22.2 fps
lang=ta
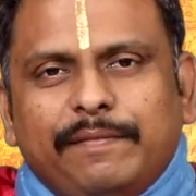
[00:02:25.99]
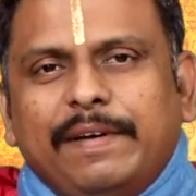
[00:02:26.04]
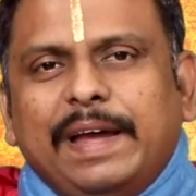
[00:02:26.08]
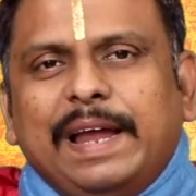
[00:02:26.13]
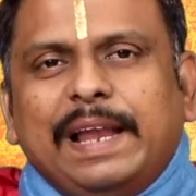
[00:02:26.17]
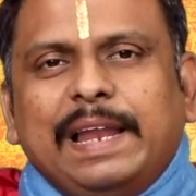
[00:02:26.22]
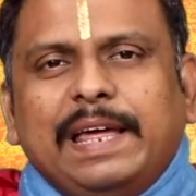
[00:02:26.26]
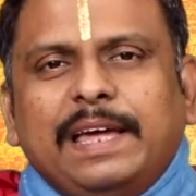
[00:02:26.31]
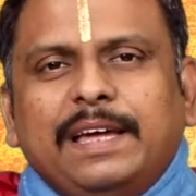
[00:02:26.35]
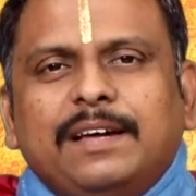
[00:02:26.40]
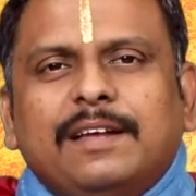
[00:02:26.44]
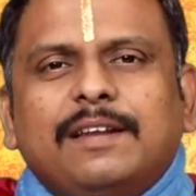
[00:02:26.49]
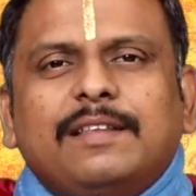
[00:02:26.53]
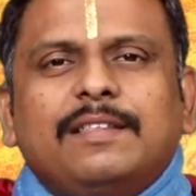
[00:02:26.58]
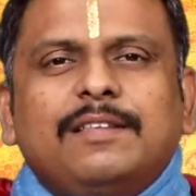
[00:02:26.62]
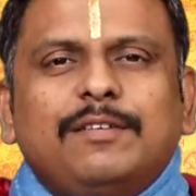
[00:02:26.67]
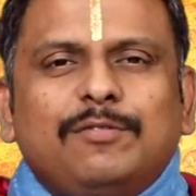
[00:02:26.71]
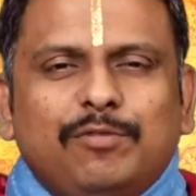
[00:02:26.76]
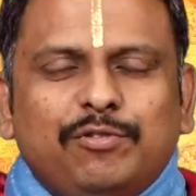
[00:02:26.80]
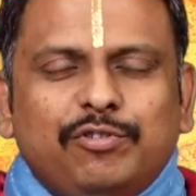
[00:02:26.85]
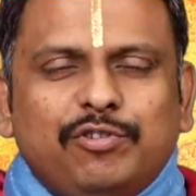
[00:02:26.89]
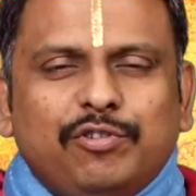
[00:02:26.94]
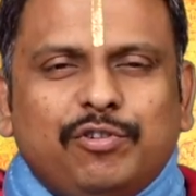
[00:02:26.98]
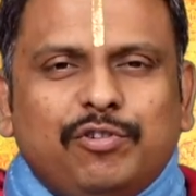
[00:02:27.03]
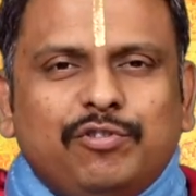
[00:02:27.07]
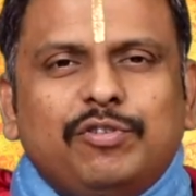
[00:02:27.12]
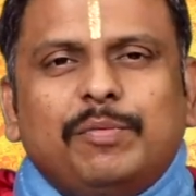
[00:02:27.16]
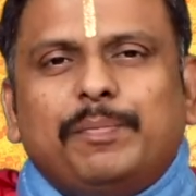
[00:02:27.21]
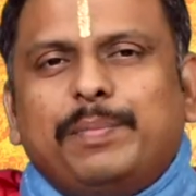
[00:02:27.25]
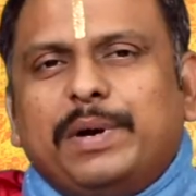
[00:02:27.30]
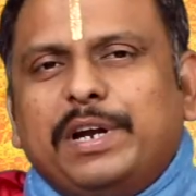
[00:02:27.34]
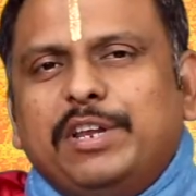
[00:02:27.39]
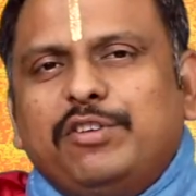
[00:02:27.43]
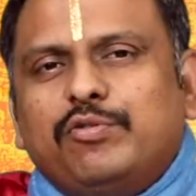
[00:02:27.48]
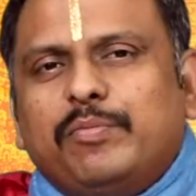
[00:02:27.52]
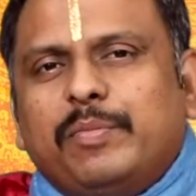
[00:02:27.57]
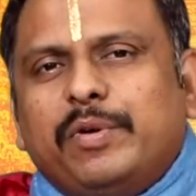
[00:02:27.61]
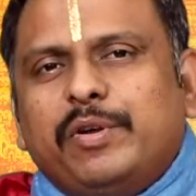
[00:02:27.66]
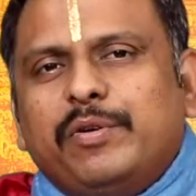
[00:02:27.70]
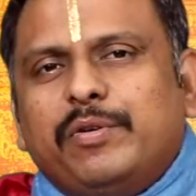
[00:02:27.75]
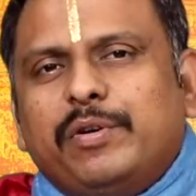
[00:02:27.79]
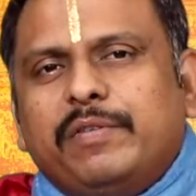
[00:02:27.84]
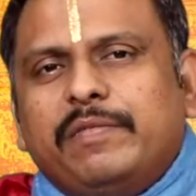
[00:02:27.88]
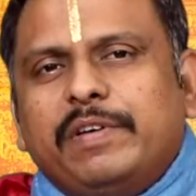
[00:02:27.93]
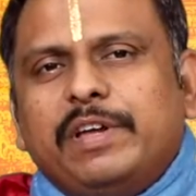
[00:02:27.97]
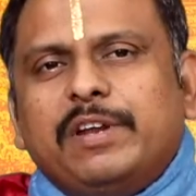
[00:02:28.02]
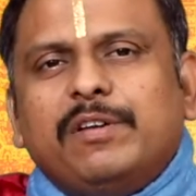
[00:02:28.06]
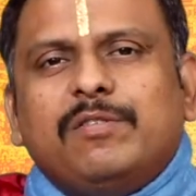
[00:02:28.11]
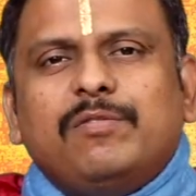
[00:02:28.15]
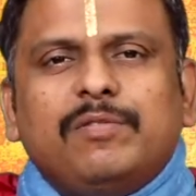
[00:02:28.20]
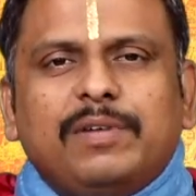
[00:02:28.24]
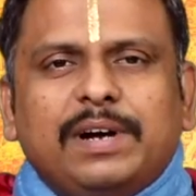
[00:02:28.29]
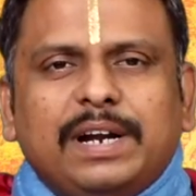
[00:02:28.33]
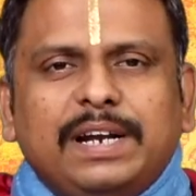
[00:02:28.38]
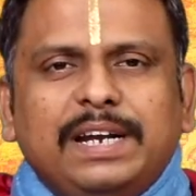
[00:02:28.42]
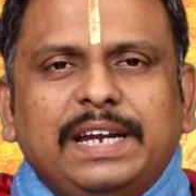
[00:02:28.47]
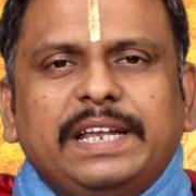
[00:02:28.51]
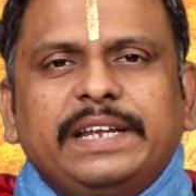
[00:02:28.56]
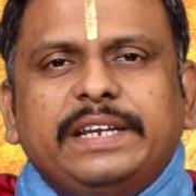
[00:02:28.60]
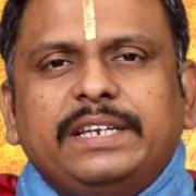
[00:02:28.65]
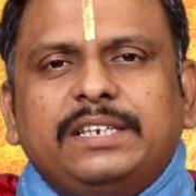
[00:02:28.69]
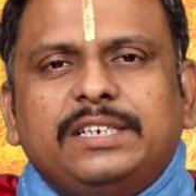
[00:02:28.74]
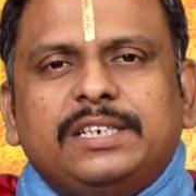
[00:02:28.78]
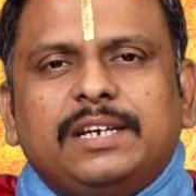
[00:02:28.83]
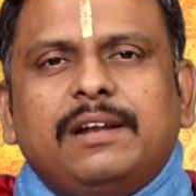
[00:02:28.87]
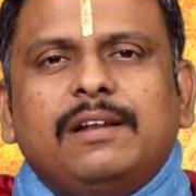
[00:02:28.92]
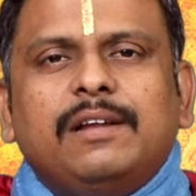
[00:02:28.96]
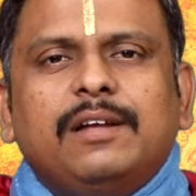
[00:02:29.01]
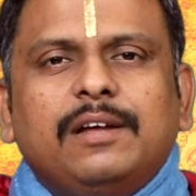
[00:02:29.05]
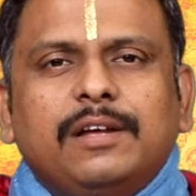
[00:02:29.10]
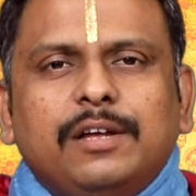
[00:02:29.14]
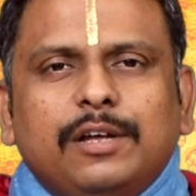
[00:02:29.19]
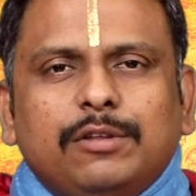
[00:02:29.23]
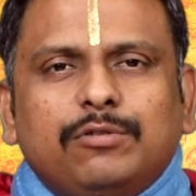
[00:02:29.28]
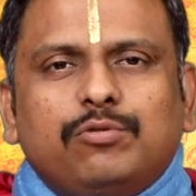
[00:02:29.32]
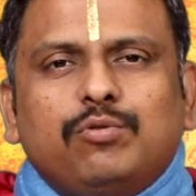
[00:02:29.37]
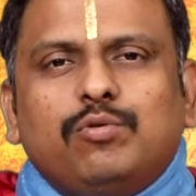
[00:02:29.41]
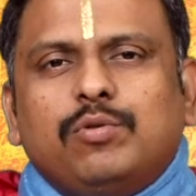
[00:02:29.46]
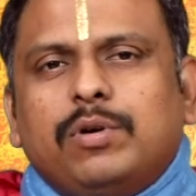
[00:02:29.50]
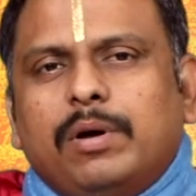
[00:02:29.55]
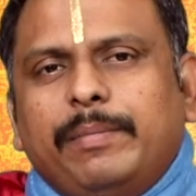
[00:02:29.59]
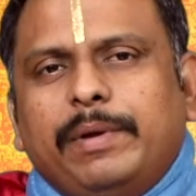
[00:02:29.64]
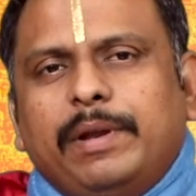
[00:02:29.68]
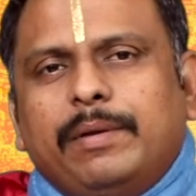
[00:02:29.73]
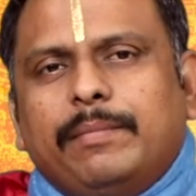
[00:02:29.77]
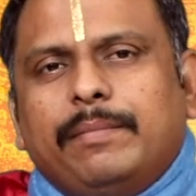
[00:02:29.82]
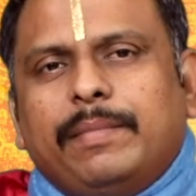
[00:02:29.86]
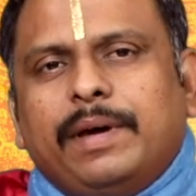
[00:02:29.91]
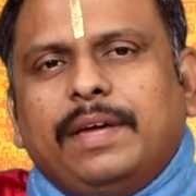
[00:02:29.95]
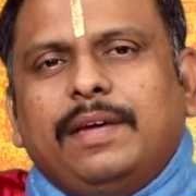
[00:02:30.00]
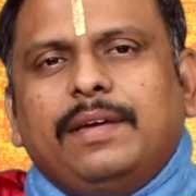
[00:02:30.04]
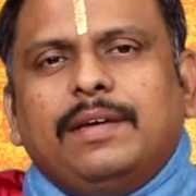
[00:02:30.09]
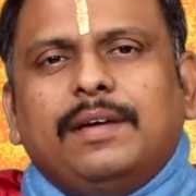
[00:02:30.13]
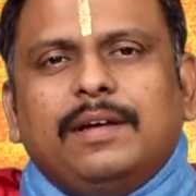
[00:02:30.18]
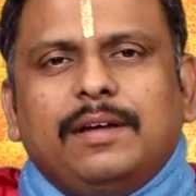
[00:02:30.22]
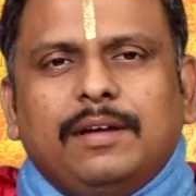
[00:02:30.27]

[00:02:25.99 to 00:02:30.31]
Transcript: வேலைங்கிறது கொஞ்சம் கொஞ்சம் பனி சுமையோடவே இருக்கும் கண் எரிச்சல் தூக்கமின்மை